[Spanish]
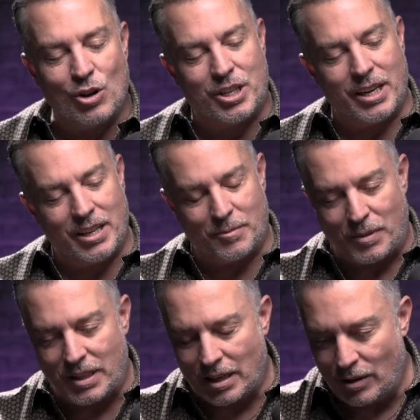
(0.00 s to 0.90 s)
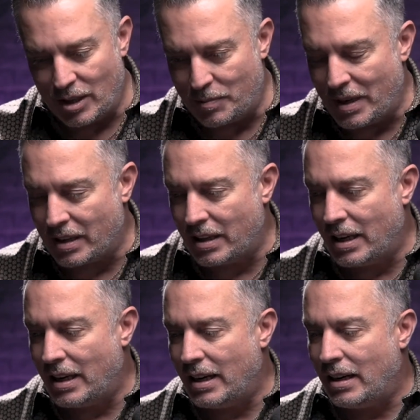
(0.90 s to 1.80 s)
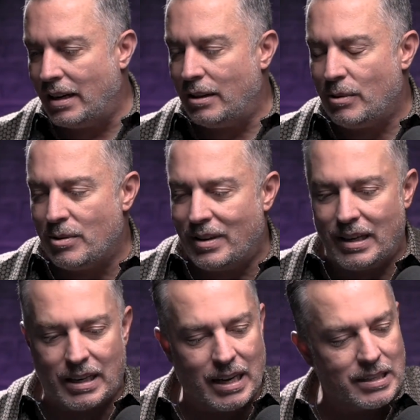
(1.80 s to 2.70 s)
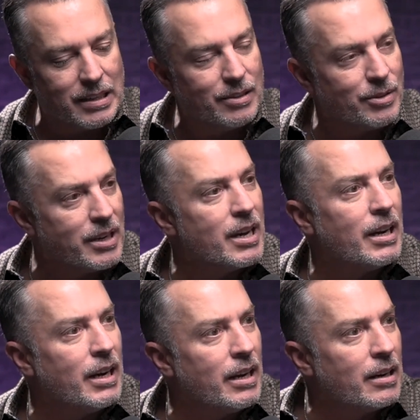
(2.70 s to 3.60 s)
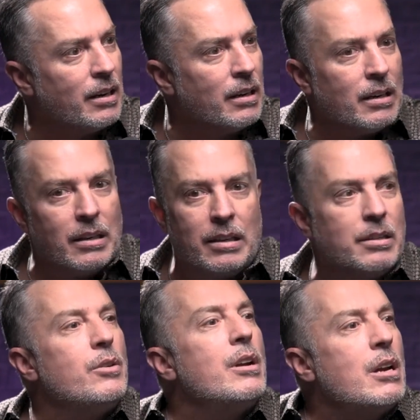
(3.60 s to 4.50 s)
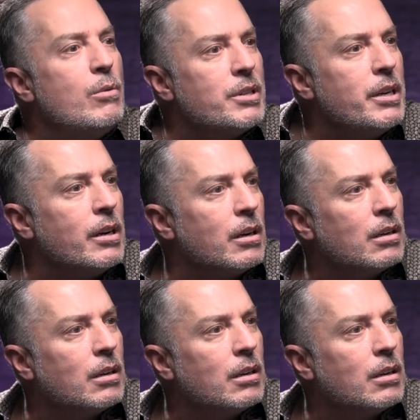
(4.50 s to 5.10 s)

noche, después de que lo despierta el, dueño de la casa, él hizo hay que jalar. Y señora qué voy a